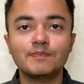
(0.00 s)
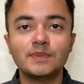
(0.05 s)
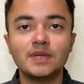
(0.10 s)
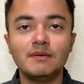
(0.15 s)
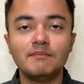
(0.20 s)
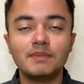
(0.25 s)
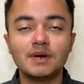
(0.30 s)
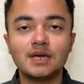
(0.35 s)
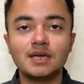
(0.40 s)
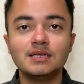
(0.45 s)
Né?
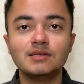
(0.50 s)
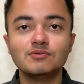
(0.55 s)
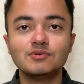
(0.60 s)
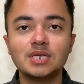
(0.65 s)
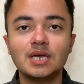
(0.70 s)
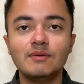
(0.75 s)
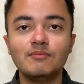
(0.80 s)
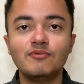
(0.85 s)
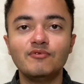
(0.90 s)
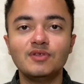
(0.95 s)
Para quem não
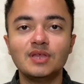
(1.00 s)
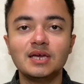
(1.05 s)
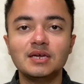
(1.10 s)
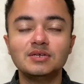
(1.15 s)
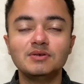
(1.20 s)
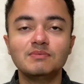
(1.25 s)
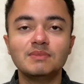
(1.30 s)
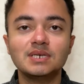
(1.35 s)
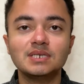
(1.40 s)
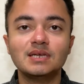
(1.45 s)
sabe, o vinagre
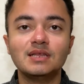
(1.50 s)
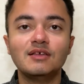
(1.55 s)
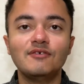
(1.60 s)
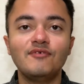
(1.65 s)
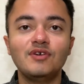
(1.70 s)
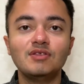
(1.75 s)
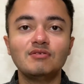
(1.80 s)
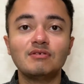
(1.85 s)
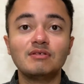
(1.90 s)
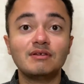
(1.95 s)
de maçã é
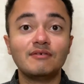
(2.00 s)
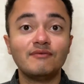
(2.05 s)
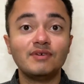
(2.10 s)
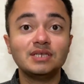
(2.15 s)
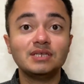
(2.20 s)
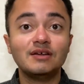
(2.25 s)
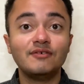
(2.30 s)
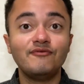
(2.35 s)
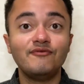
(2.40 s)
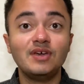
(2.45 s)
feito
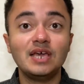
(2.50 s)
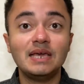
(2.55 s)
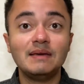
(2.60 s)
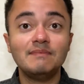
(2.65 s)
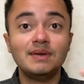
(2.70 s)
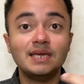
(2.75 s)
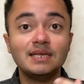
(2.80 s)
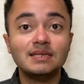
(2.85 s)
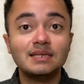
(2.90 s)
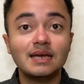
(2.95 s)
através da
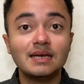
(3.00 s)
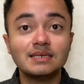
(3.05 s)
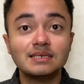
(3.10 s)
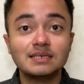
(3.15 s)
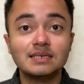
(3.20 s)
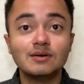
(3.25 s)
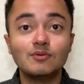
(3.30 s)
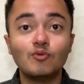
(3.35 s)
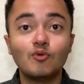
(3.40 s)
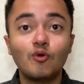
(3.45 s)

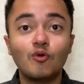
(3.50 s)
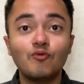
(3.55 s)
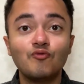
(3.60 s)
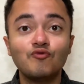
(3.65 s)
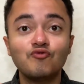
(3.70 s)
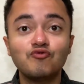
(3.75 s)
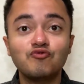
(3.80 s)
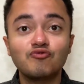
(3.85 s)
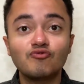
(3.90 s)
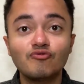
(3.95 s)
fermentação com
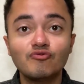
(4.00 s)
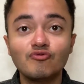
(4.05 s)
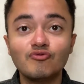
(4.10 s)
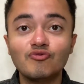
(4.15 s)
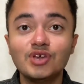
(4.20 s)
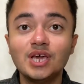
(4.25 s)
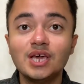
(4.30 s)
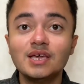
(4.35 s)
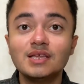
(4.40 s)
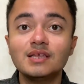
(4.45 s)
fungo
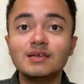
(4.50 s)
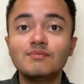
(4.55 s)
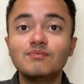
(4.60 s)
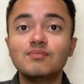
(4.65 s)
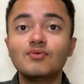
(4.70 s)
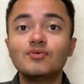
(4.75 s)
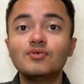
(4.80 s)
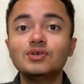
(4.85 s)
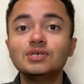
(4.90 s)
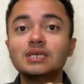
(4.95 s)
e aí
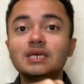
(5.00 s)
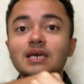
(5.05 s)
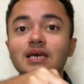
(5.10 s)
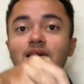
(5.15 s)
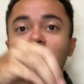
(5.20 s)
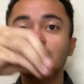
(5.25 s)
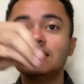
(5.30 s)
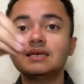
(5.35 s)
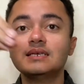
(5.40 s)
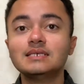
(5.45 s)
depois aí
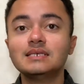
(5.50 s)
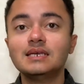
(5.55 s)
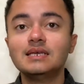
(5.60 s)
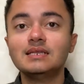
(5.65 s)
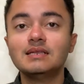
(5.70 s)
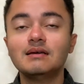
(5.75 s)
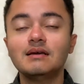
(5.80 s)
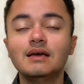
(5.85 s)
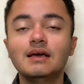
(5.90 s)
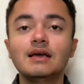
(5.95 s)

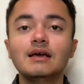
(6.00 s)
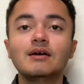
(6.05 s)
acrescenta